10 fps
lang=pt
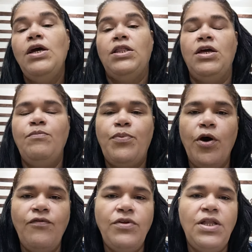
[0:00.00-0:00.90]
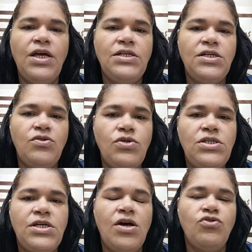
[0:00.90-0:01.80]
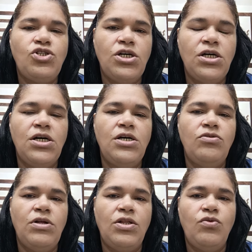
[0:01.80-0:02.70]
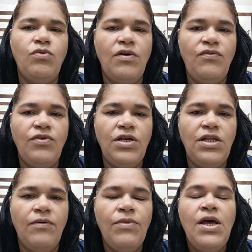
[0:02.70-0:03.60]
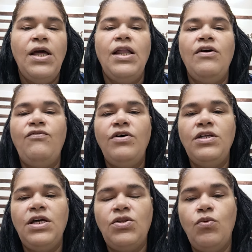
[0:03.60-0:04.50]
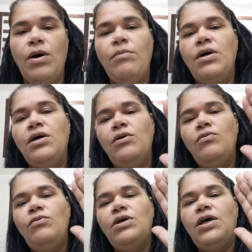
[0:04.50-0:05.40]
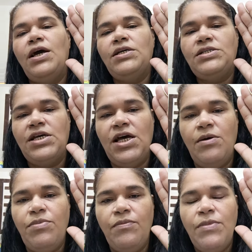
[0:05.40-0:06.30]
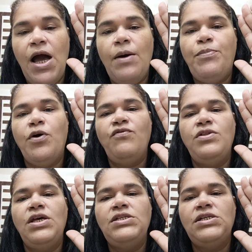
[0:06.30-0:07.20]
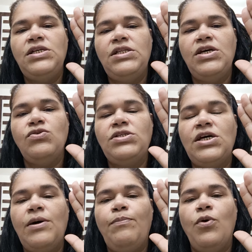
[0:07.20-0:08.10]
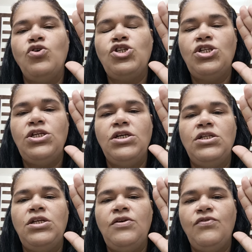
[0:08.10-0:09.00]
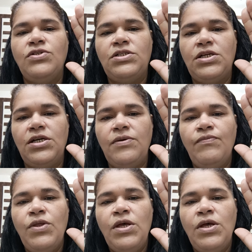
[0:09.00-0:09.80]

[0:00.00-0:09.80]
Tem providência dos céus chegando na tua vida. Levante a tua mão e recebe. A providência de Deus será posta diante de você.